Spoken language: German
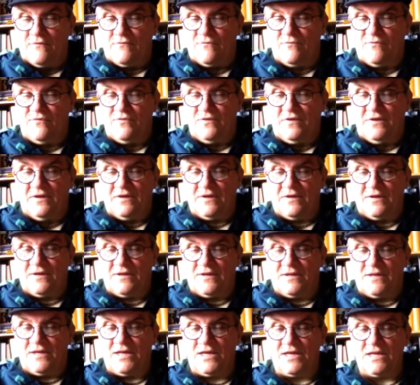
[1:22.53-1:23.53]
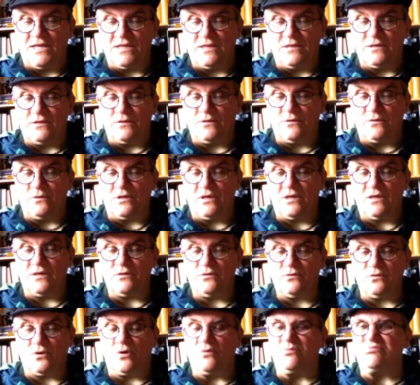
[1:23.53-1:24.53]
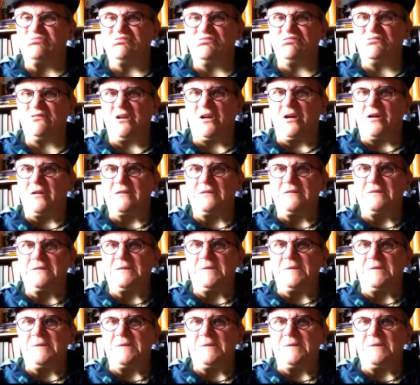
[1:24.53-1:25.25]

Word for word: wir, ja, klar.